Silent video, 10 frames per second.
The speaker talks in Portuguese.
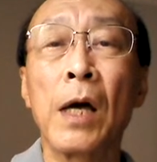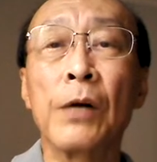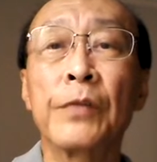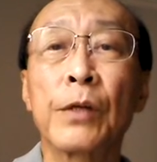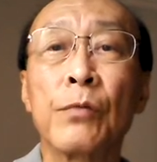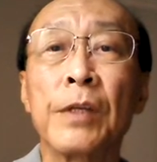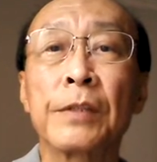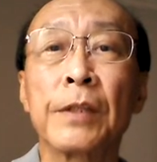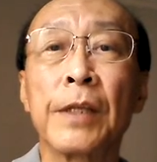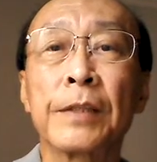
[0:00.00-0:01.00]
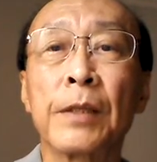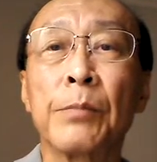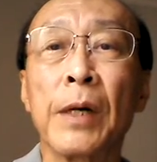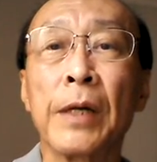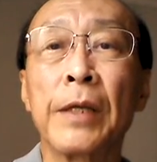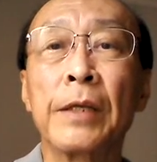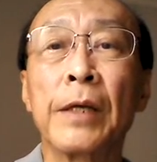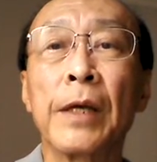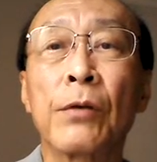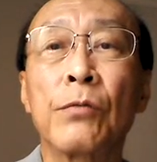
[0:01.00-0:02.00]
A frequência dessa
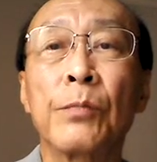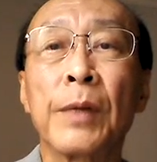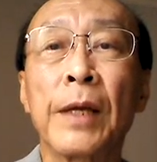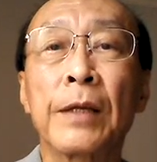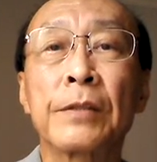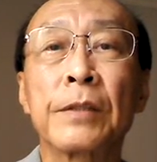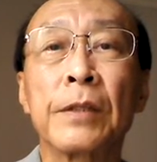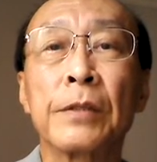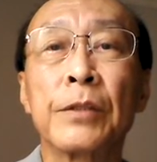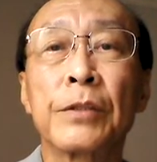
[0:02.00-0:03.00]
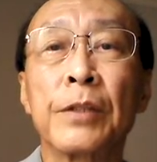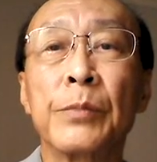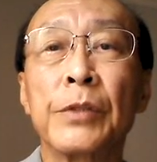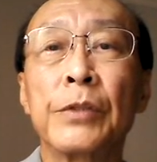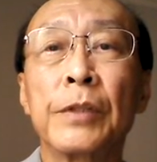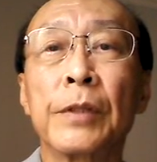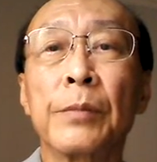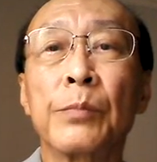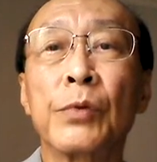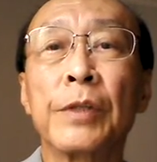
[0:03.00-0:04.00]
barreira é complexa de ser
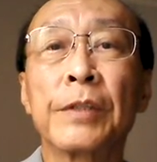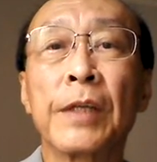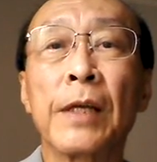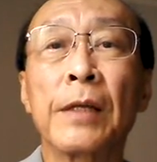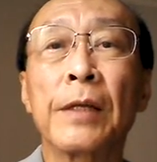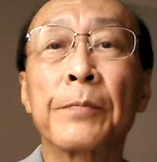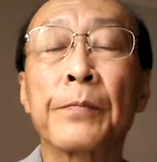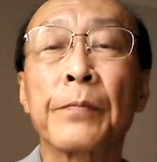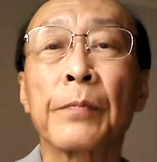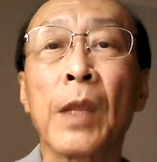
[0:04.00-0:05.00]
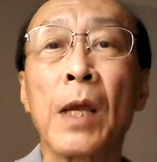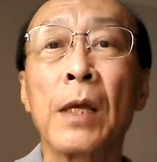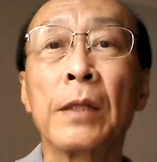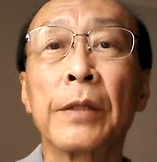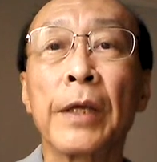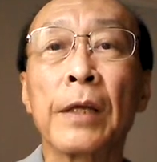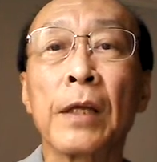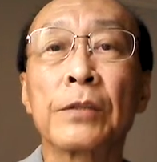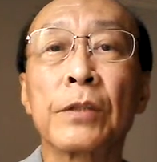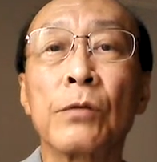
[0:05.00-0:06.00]
medida, pois ela tem
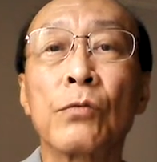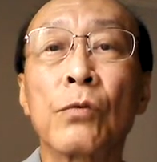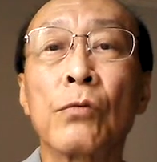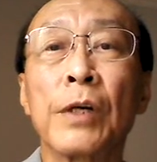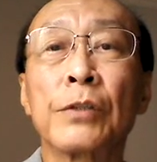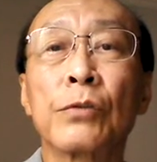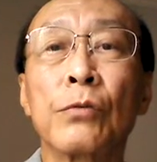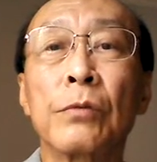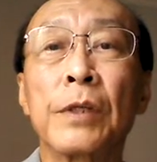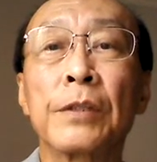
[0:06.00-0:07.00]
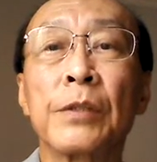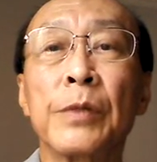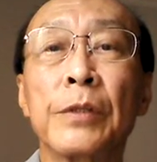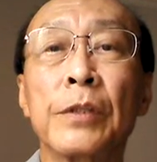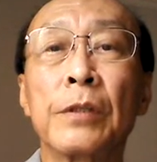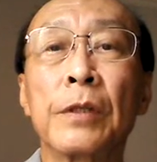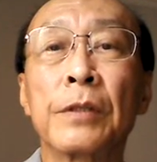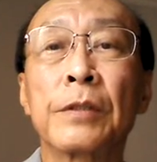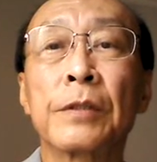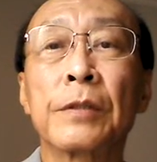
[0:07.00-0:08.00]
relação com as ondas
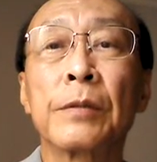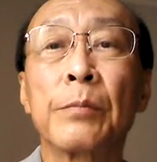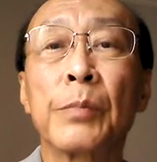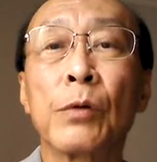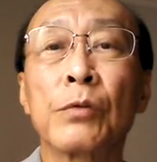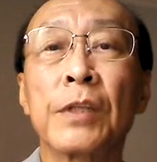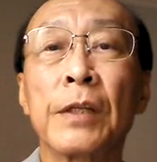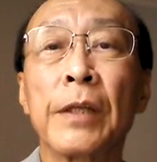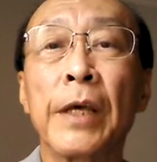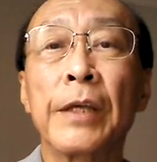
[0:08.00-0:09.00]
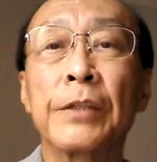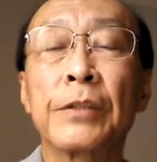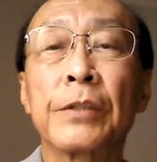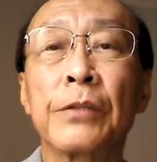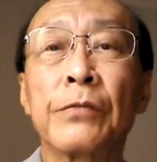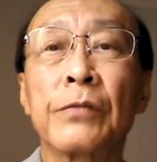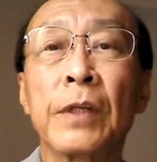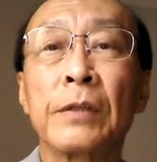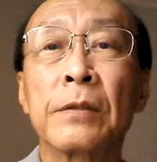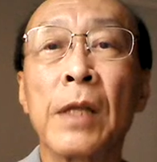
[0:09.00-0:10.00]
emitidas pelos anéis de
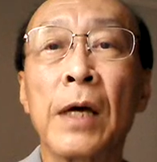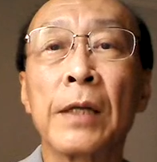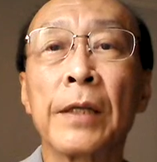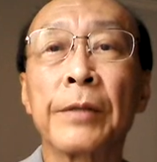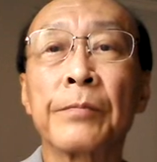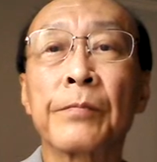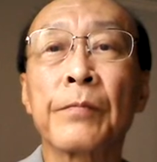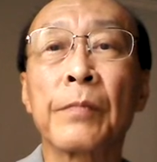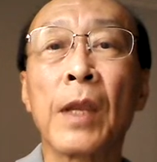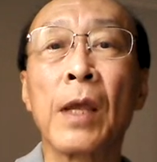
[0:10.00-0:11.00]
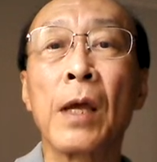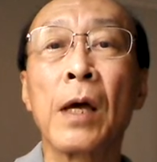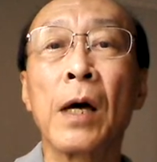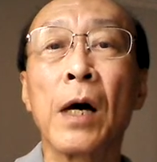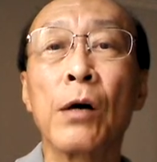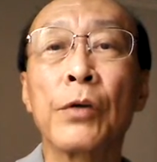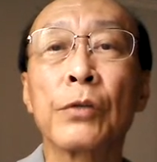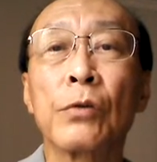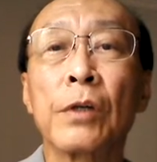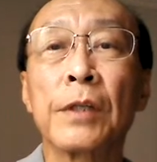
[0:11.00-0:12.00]
Van Allen ao
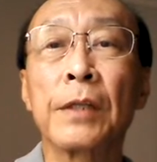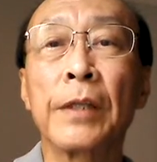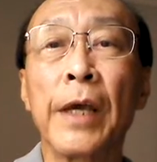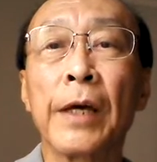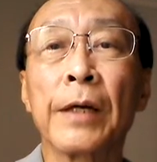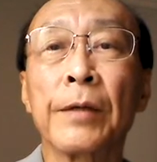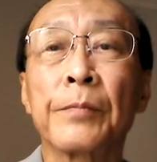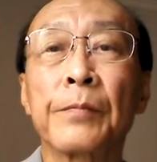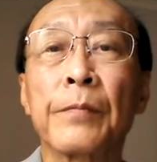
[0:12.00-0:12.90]
redor da Terra,